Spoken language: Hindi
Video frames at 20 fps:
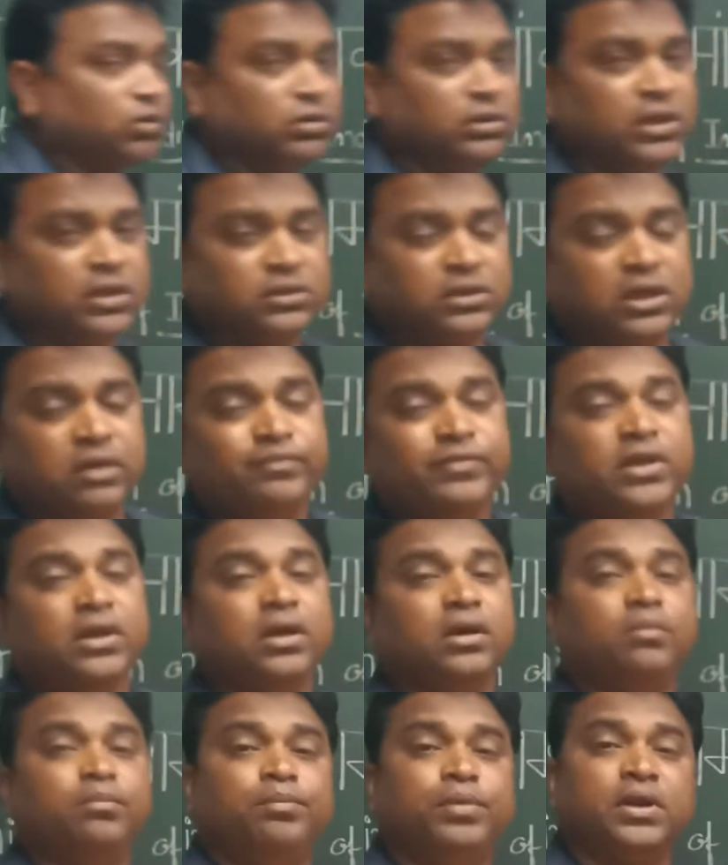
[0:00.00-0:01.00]
दिया था
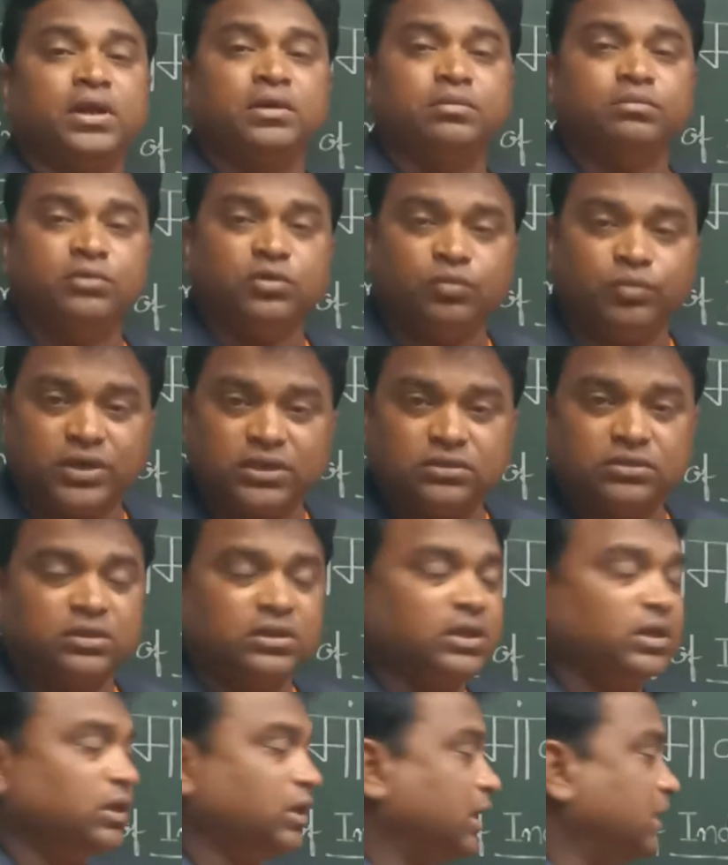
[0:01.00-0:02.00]
ब्रह्मवर्त
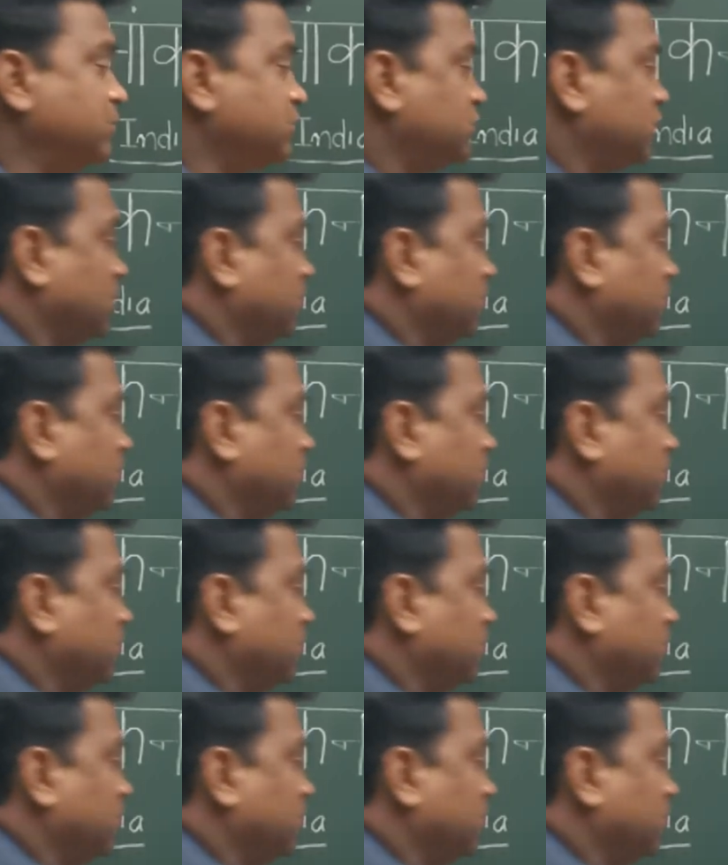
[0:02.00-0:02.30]
के नाम से